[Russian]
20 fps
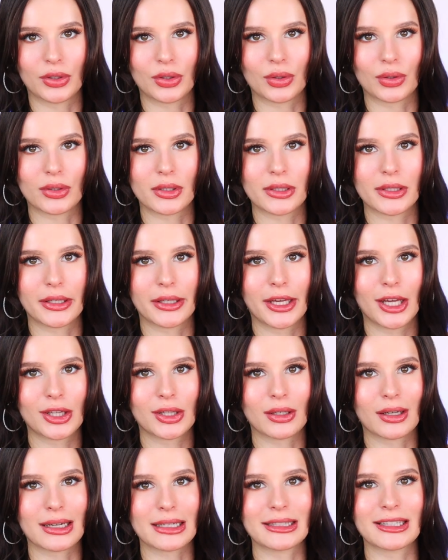то есть
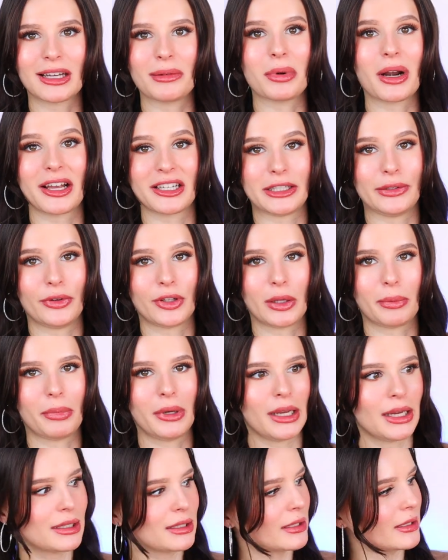нет разнообразия в этой
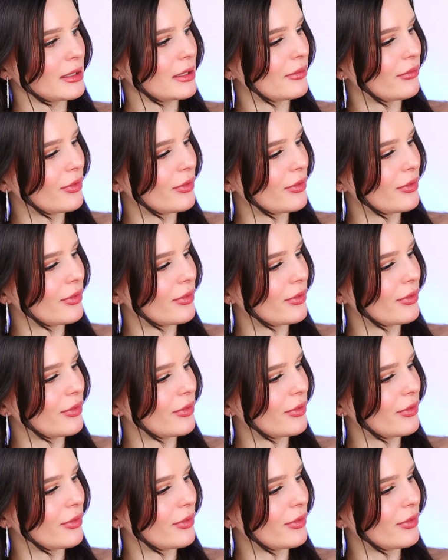палетке.